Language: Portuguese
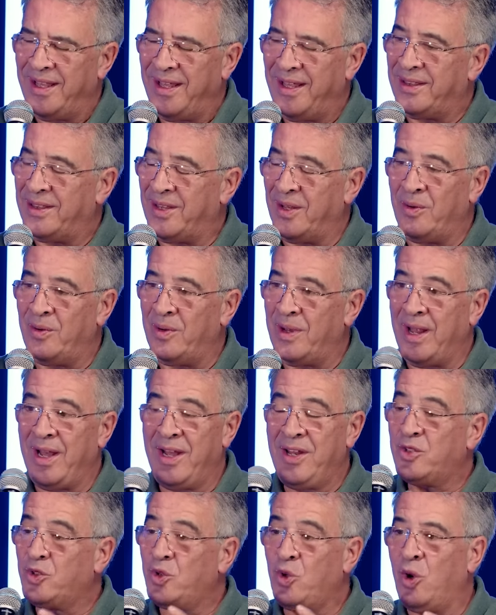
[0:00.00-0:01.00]
Então,
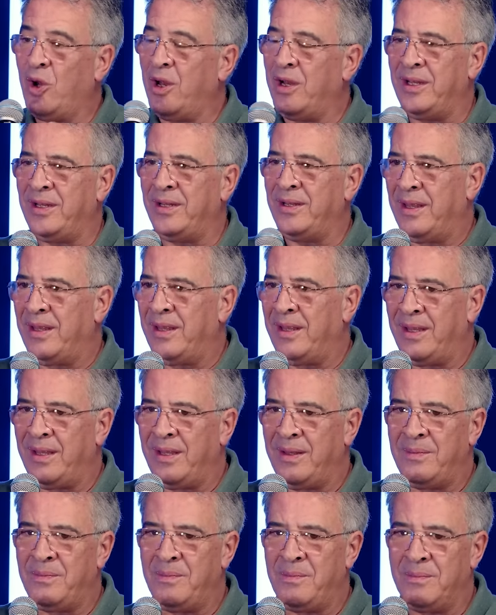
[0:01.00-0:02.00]
ele escolhe,
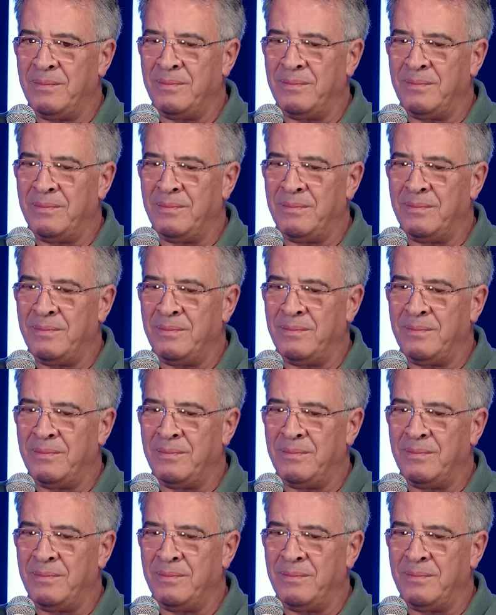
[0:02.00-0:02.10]
e,